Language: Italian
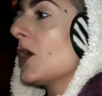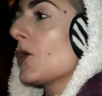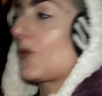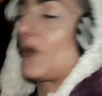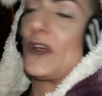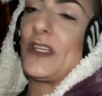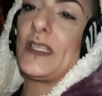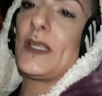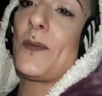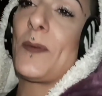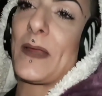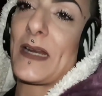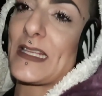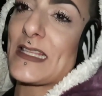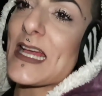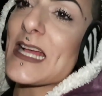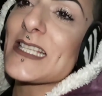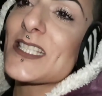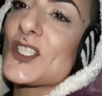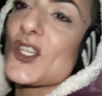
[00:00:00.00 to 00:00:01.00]
quindi per
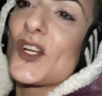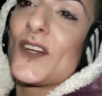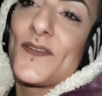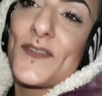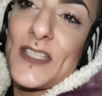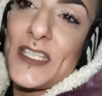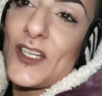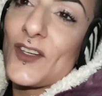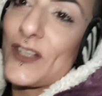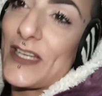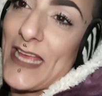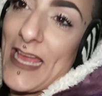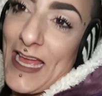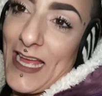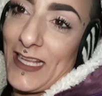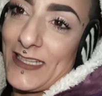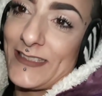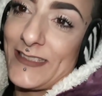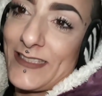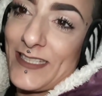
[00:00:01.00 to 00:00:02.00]
adesso non vi dico
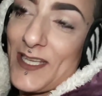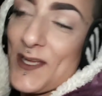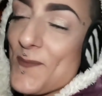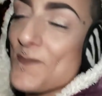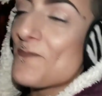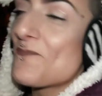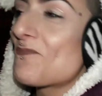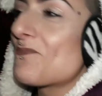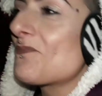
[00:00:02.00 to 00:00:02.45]
niente